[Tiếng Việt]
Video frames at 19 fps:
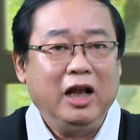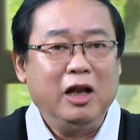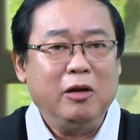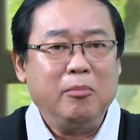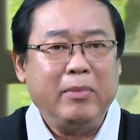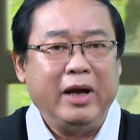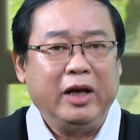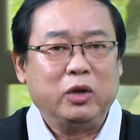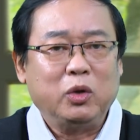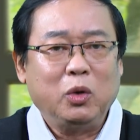
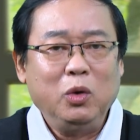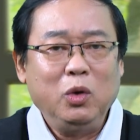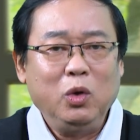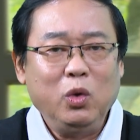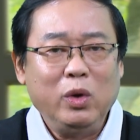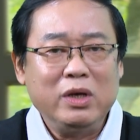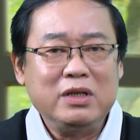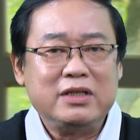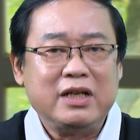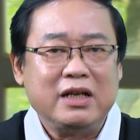nên mẹ
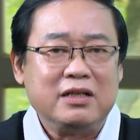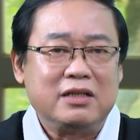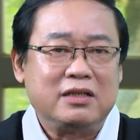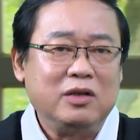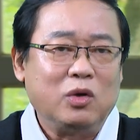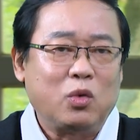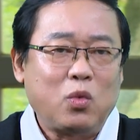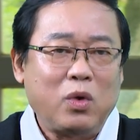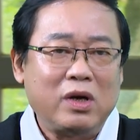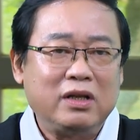tôi luôn
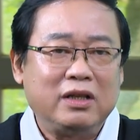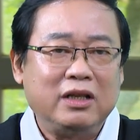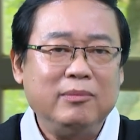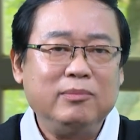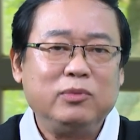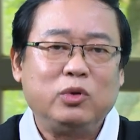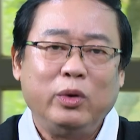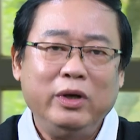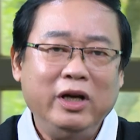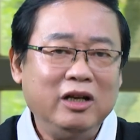dành sự quan
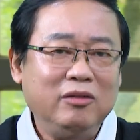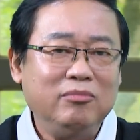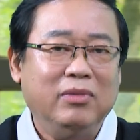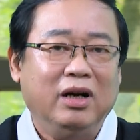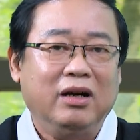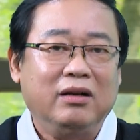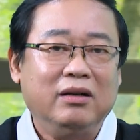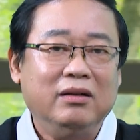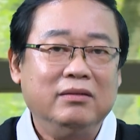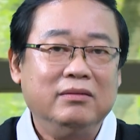tâm tôi
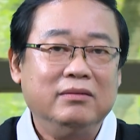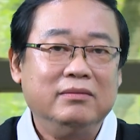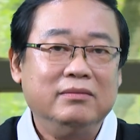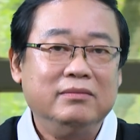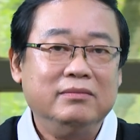hết mực.